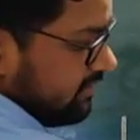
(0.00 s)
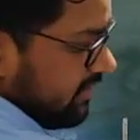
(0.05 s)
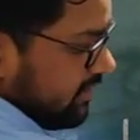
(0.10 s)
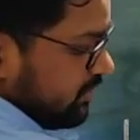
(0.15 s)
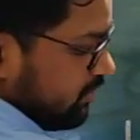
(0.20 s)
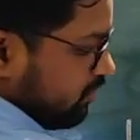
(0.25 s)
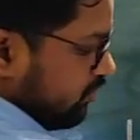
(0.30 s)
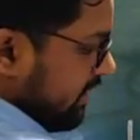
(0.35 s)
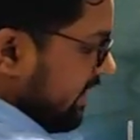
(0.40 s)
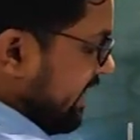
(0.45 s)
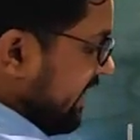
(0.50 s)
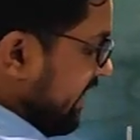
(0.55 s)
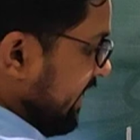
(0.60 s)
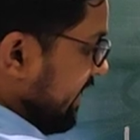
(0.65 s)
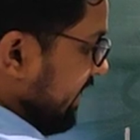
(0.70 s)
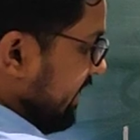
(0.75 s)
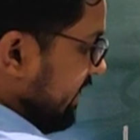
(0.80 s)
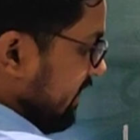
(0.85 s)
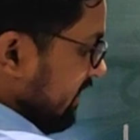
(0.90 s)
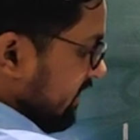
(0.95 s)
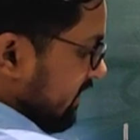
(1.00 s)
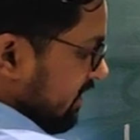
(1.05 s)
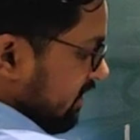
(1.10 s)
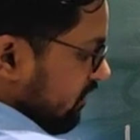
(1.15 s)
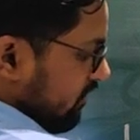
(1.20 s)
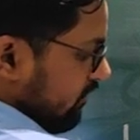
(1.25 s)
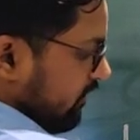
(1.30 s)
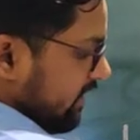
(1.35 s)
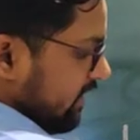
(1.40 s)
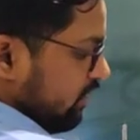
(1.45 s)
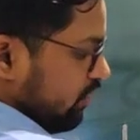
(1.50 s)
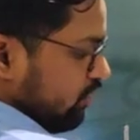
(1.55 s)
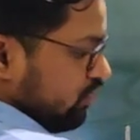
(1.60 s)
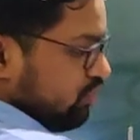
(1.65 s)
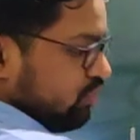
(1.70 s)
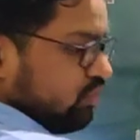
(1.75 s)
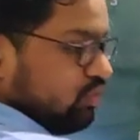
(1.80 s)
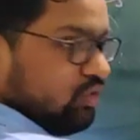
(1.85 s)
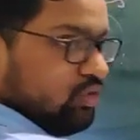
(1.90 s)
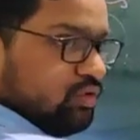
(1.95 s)
दस चुराए हैं वन
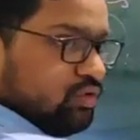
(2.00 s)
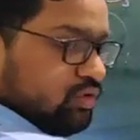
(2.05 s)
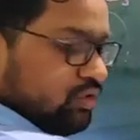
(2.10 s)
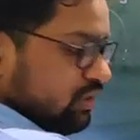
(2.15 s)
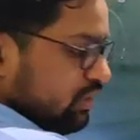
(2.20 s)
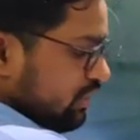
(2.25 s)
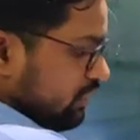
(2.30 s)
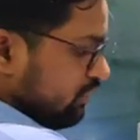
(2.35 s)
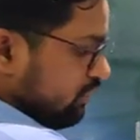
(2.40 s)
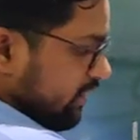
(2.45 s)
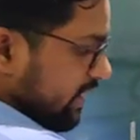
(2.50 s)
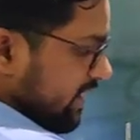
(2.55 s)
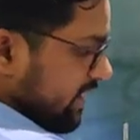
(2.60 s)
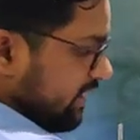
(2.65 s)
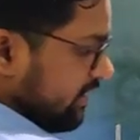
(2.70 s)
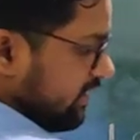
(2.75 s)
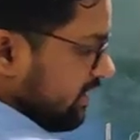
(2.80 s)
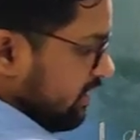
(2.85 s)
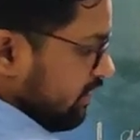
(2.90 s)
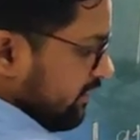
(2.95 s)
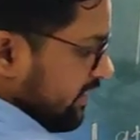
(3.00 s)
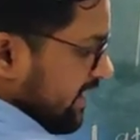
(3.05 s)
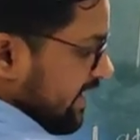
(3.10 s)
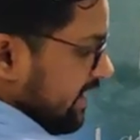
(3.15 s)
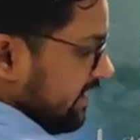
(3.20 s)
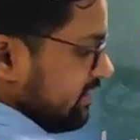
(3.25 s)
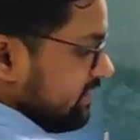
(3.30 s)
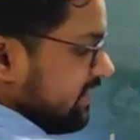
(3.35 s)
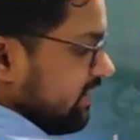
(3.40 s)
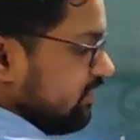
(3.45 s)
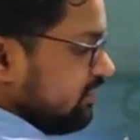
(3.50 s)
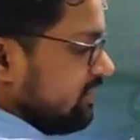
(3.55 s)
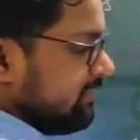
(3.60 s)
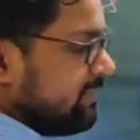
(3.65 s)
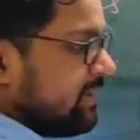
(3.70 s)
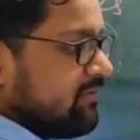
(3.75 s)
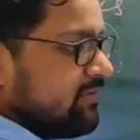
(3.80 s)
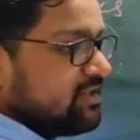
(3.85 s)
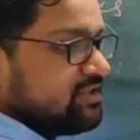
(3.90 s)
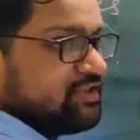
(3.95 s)
और टू तो ये कितना हो गया टेन ऑफ द
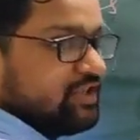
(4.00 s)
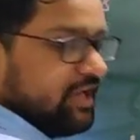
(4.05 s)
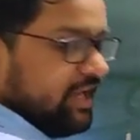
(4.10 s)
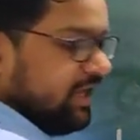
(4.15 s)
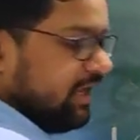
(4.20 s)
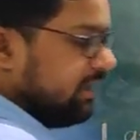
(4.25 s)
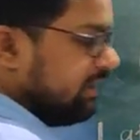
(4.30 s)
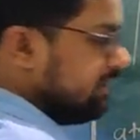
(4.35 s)
पावर थ्री